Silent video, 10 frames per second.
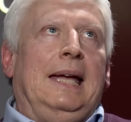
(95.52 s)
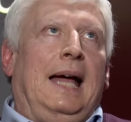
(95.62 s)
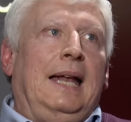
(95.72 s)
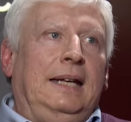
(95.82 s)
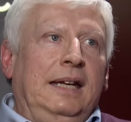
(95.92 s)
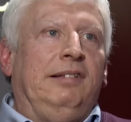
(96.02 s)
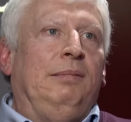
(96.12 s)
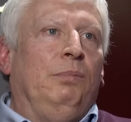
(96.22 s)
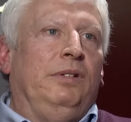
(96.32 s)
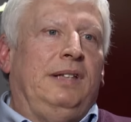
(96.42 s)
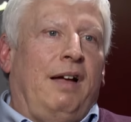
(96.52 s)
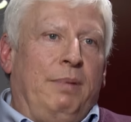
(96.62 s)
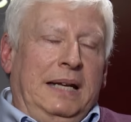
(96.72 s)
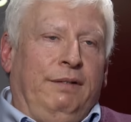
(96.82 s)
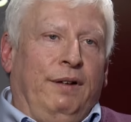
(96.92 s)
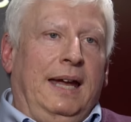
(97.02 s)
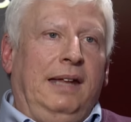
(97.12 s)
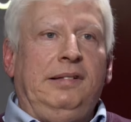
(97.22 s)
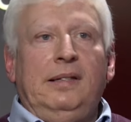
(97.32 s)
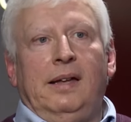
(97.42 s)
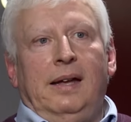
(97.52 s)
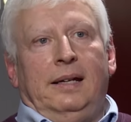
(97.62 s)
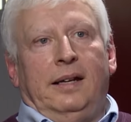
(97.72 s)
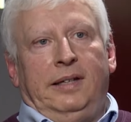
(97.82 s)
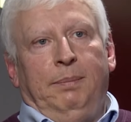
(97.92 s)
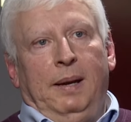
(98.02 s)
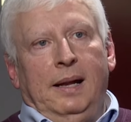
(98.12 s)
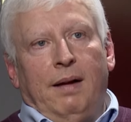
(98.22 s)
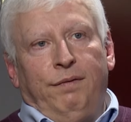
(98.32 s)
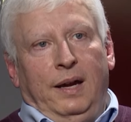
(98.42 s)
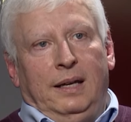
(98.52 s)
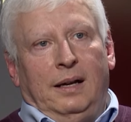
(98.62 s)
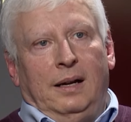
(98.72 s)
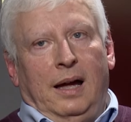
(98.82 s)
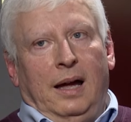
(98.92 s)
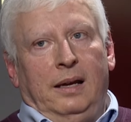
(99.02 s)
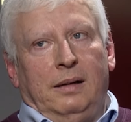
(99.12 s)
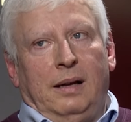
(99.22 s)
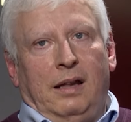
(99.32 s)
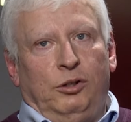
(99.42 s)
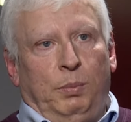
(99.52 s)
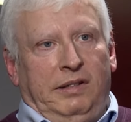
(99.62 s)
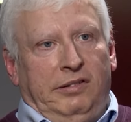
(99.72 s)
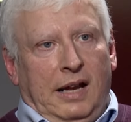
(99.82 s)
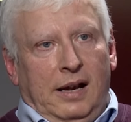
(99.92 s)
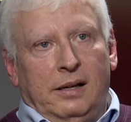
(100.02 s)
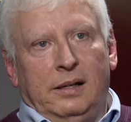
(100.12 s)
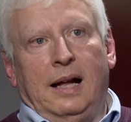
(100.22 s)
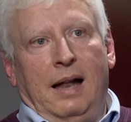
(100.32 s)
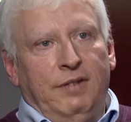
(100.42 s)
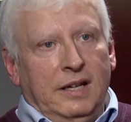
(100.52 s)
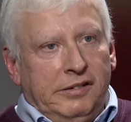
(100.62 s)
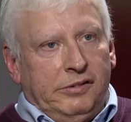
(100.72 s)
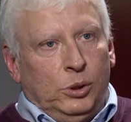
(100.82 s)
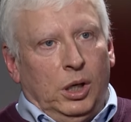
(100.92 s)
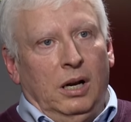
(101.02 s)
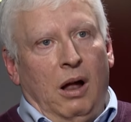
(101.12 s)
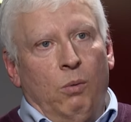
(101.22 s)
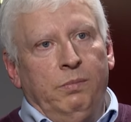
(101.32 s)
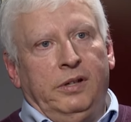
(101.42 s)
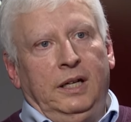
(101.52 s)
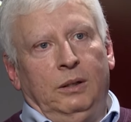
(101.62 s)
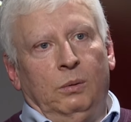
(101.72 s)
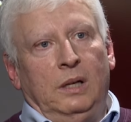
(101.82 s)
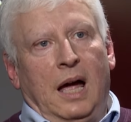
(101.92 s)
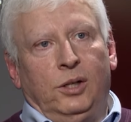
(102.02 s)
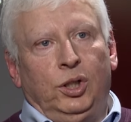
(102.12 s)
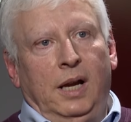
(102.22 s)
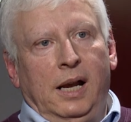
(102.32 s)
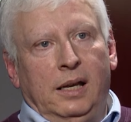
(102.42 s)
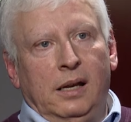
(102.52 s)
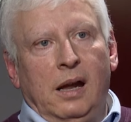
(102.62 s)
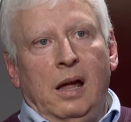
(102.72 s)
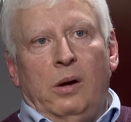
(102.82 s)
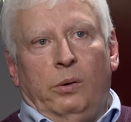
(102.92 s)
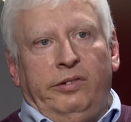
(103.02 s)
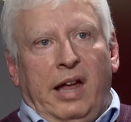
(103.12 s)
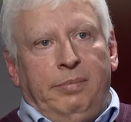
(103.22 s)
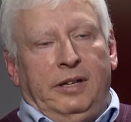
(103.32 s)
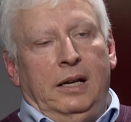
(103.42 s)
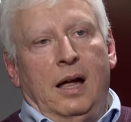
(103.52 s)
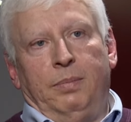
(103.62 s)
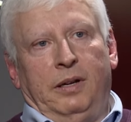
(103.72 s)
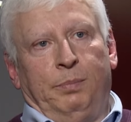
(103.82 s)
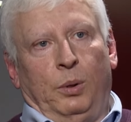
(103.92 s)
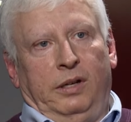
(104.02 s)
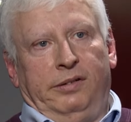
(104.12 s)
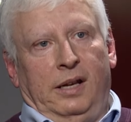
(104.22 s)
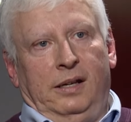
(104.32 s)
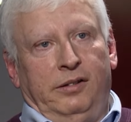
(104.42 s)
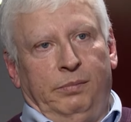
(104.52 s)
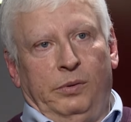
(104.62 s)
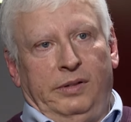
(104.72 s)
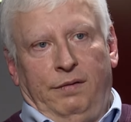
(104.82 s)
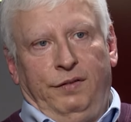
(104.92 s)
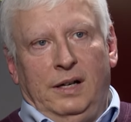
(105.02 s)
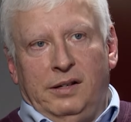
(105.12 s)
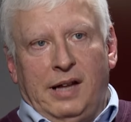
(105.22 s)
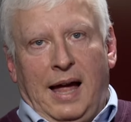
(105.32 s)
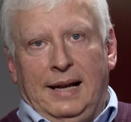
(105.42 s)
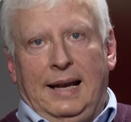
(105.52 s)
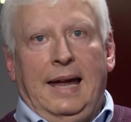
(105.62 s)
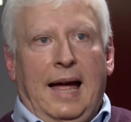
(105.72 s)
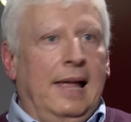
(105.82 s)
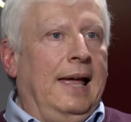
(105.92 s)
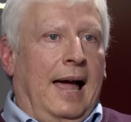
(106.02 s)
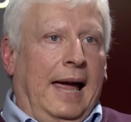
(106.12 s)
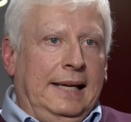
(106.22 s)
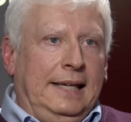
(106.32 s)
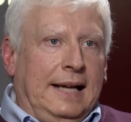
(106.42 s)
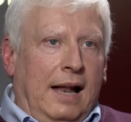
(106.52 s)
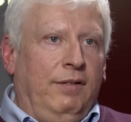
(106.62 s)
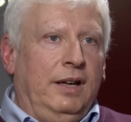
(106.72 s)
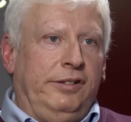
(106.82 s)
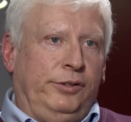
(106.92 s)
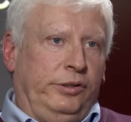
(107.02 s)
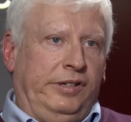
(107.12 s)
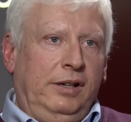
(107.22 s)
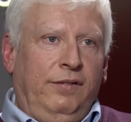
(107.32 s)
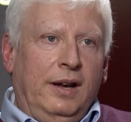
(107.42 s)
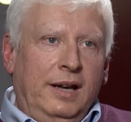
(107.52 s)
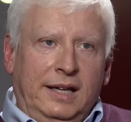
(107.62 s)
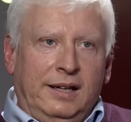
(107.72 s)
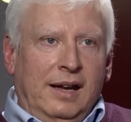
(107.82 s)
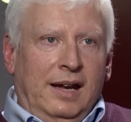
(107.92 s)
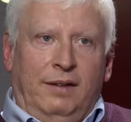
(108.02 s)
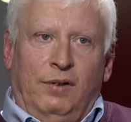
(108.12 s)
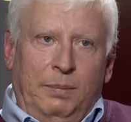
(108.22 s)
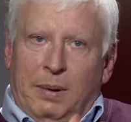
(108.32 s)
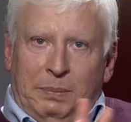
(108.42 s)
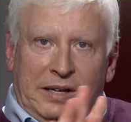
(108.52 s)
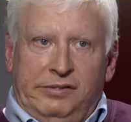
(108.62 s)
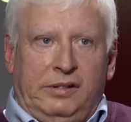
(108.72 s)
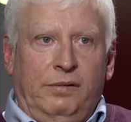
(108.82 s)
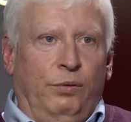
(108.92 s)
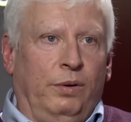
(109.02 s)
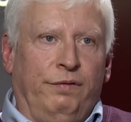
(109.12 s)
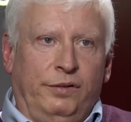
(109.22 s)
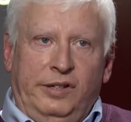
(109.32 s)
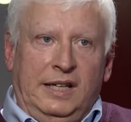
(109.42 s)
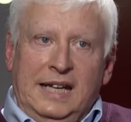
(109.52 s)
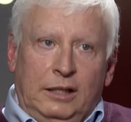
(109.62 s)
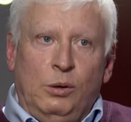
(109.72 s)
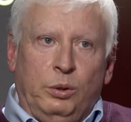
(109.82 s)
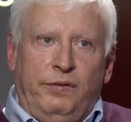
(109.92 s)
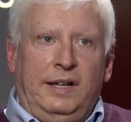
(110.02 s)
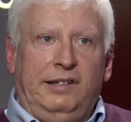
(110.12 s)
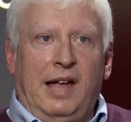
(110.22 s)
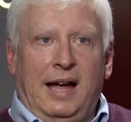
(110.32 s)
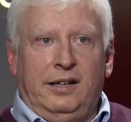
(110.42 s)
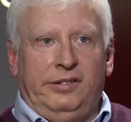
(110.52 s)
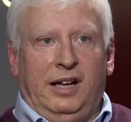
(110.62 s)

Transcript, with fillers: Allerdings muss, darf man nicht vergessen, dass die Pilgerväter eine ganz spezielle kalvinistische Glaubensrichtung darstellten und selbst innerhalb des Protestantismus dann viele sagen, naja, eigentlich kalvinistisch sind wir nicht. Etwa die Baptisten würden von sich nicht notwendig sagen, dass sie